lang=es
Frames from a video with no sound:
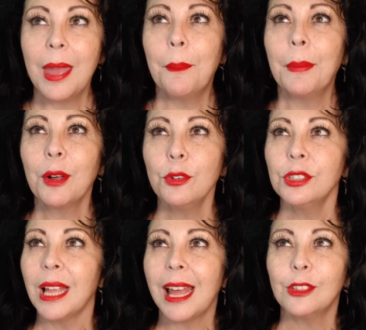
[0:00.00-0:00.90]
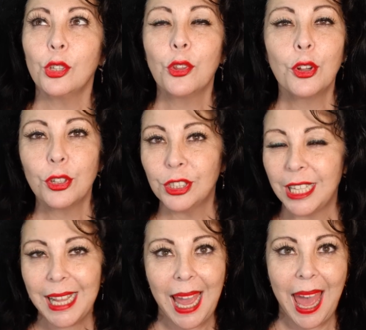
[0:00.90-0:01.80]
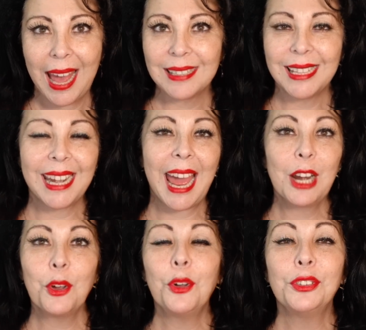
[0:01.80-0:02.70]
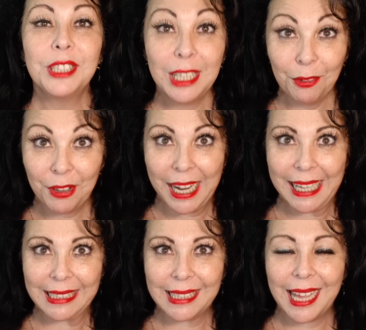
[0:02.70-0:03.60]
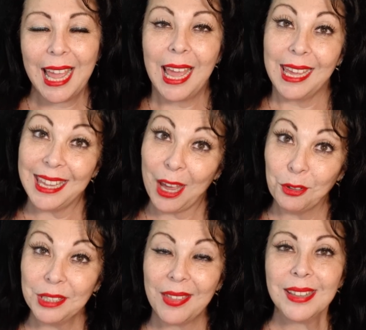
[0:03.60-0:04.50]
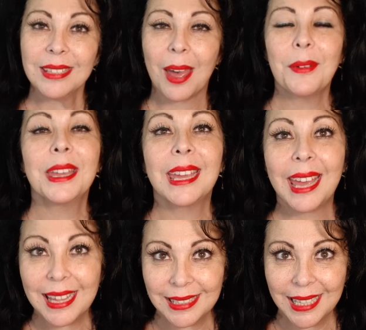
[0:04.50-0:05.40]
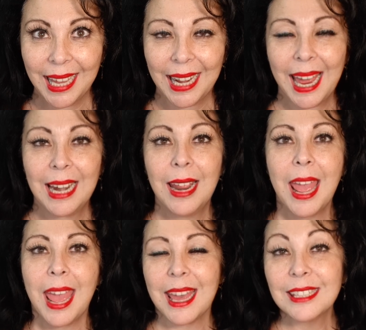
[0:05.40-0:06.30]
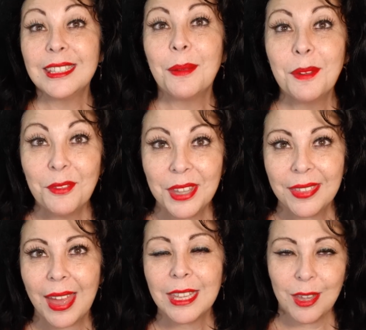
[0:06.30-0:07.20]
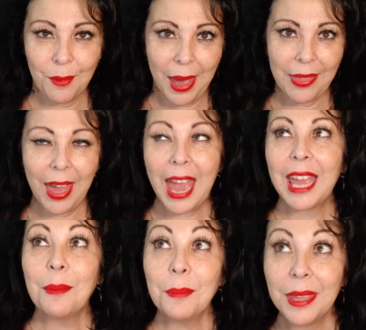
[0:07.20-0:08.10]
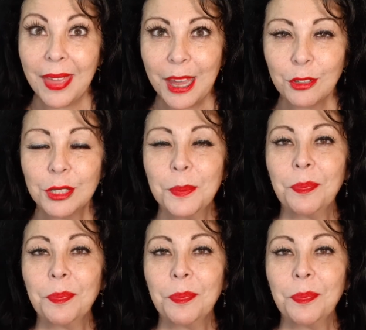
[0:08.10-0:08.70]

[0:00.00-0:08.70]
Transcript: Me gusta todos los días hacer algo diferente y ya ustedes saben que este canal es de mi vida llevada en videos